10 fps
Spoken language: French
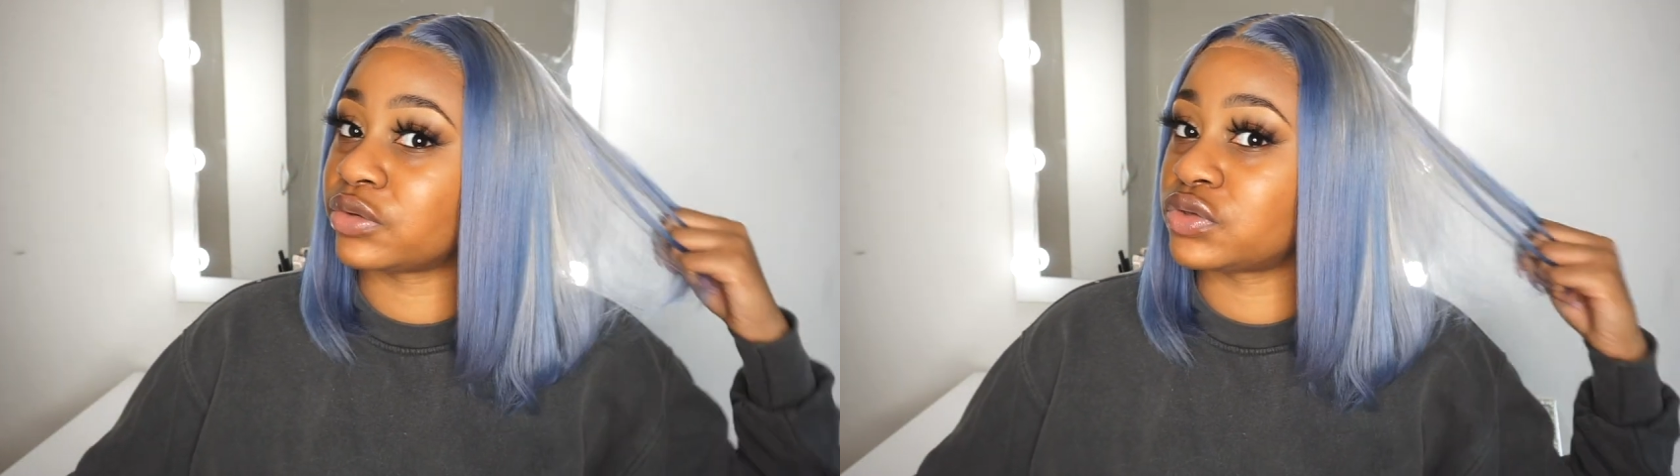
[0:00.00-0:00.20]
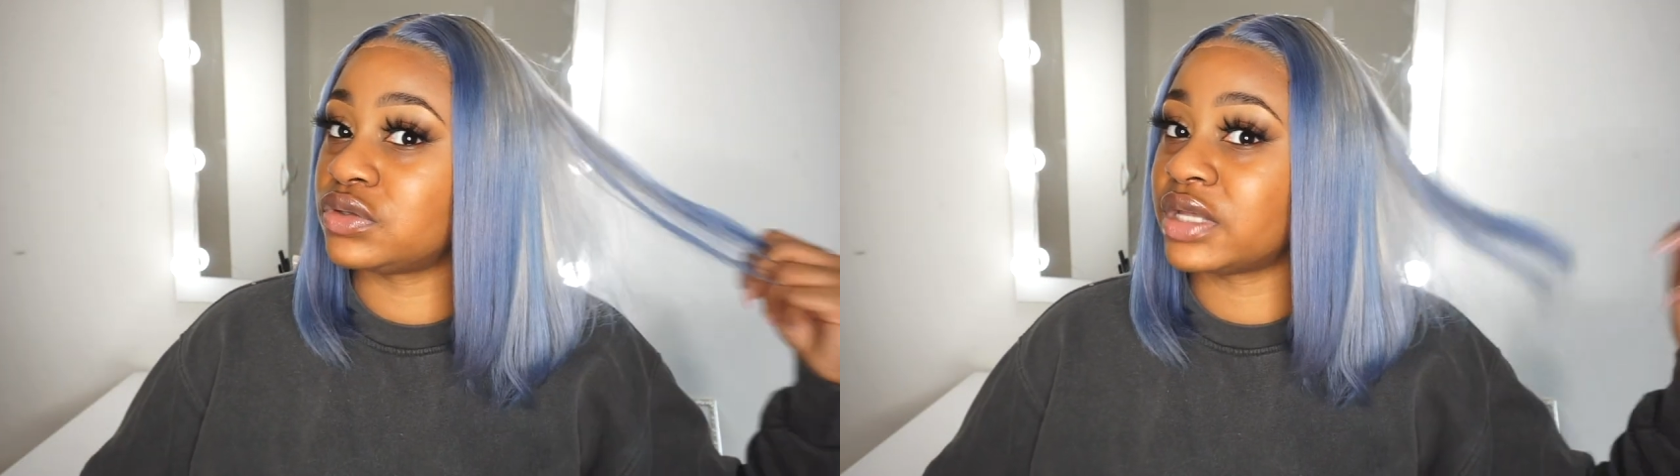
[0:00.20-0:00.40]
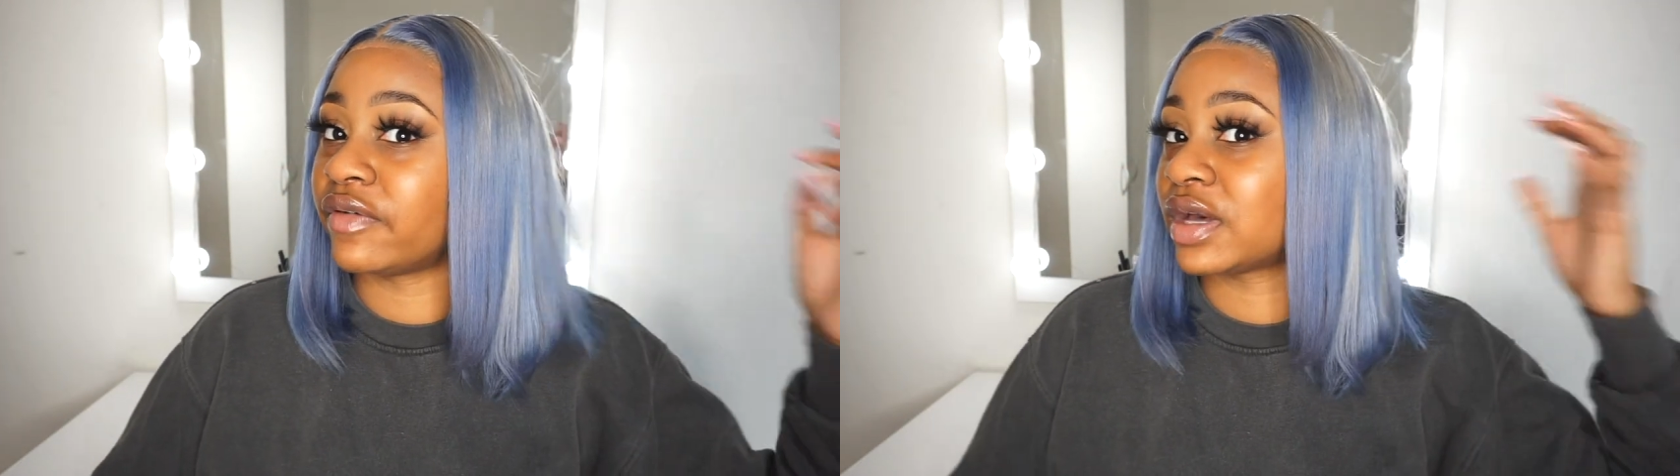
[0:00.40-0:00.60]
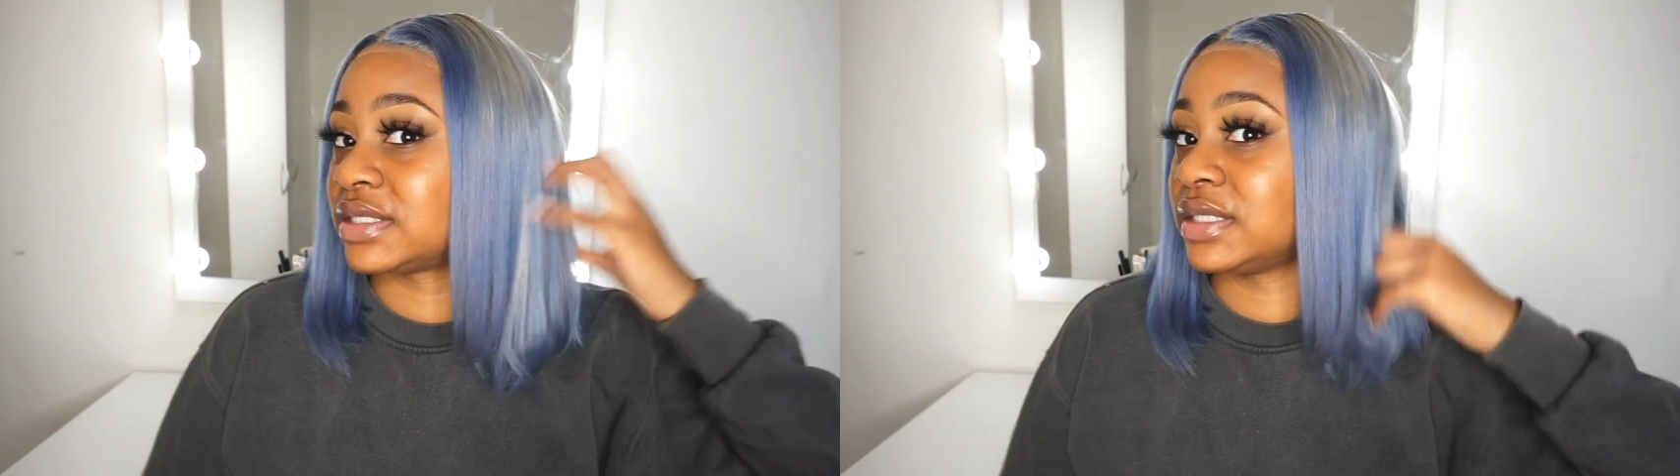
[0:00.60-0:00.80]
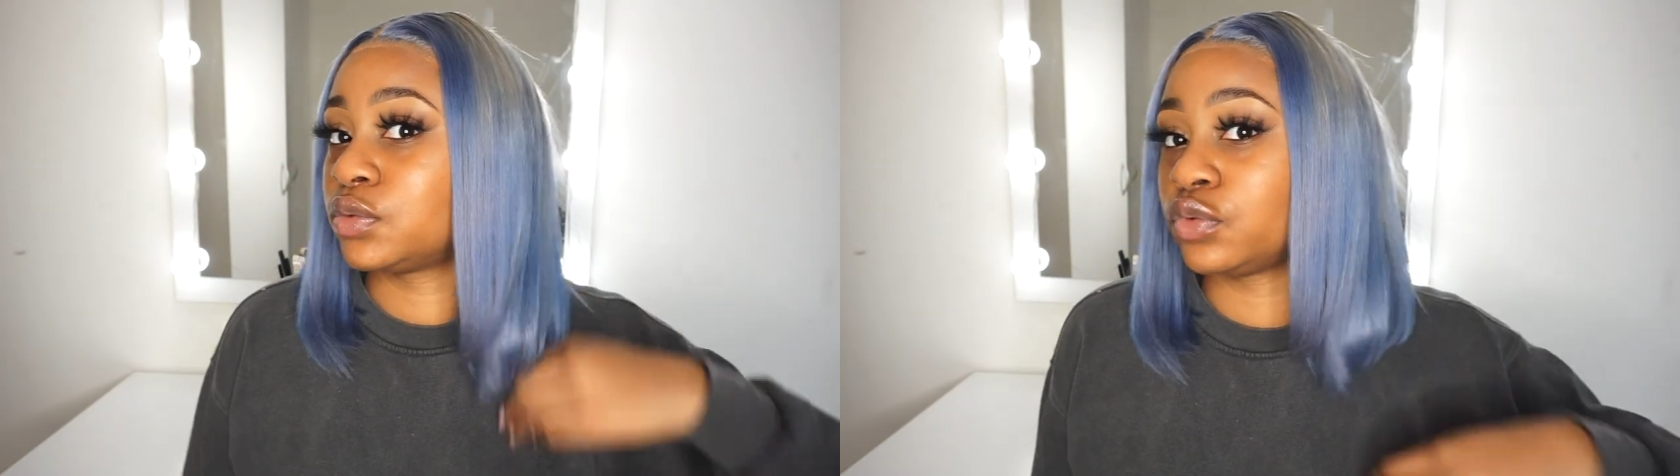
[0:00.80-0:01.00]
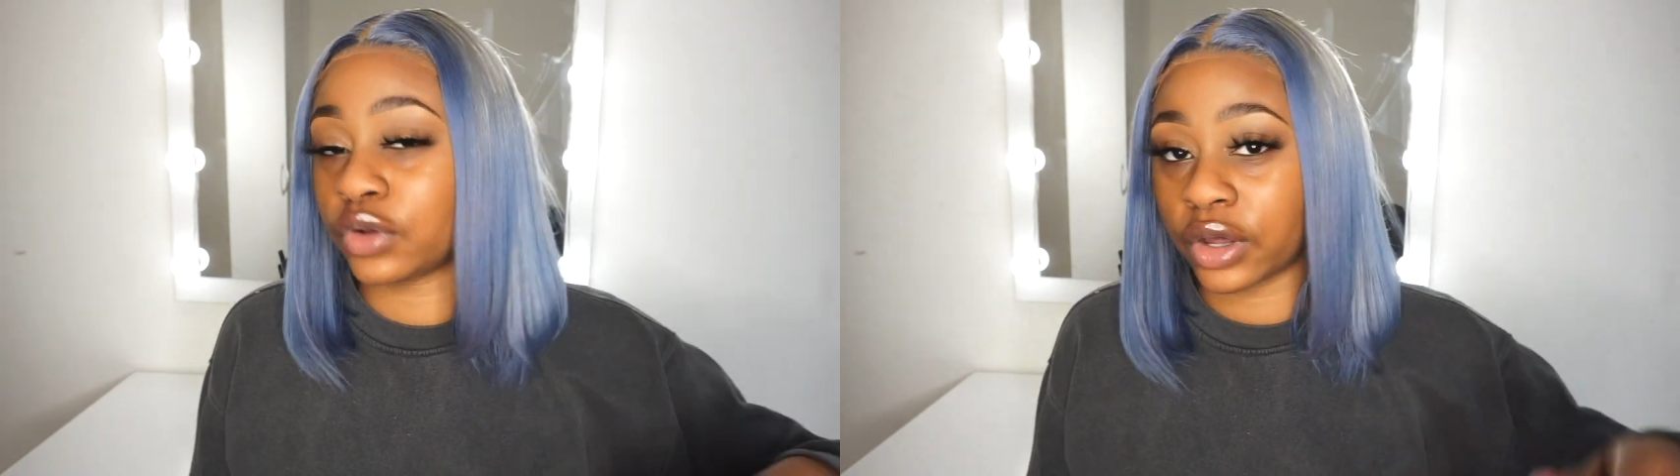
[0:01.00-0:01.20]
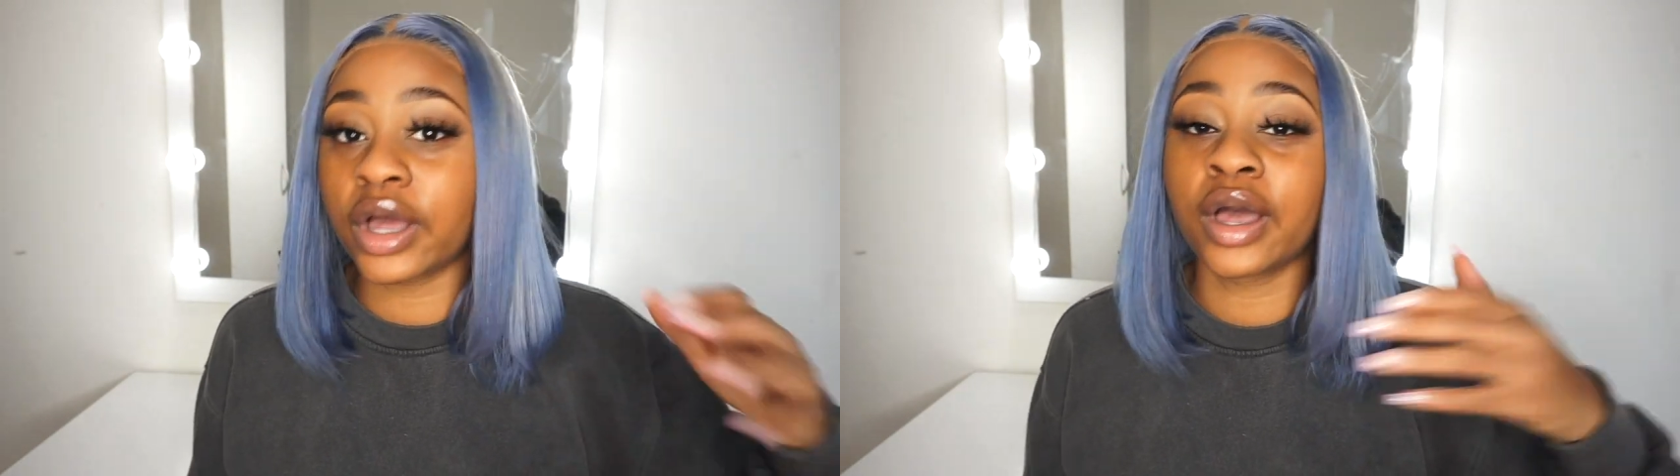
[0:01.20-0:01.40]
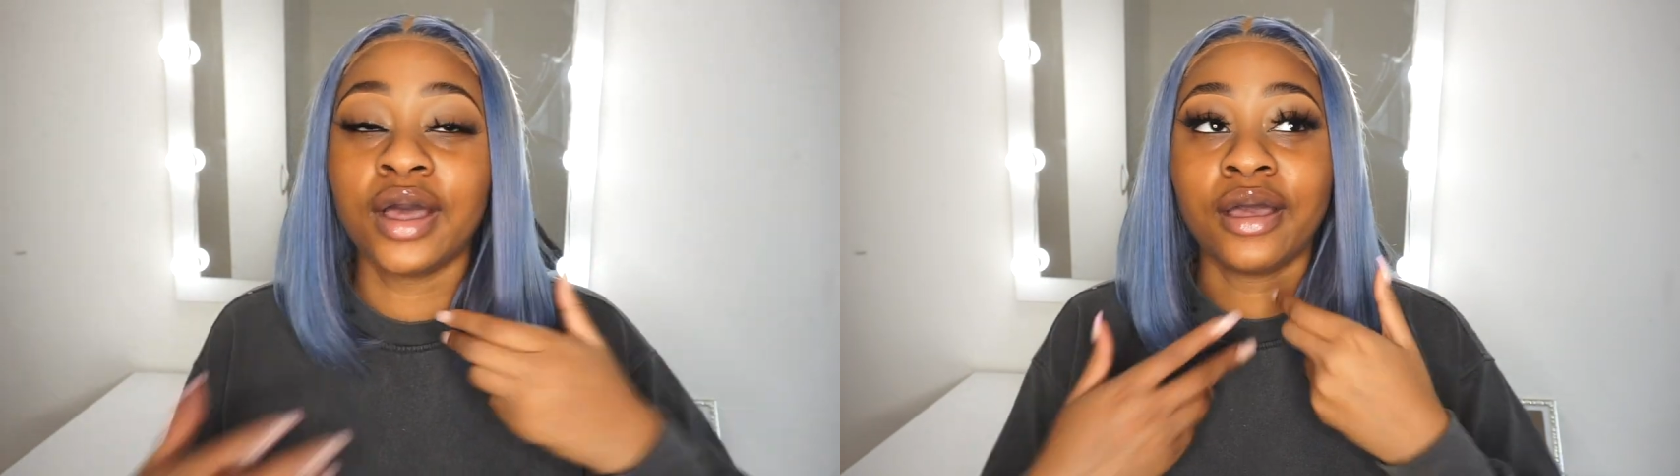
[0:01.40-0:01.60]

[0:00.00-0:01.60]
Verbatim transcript: réussi d'avoir cette couleur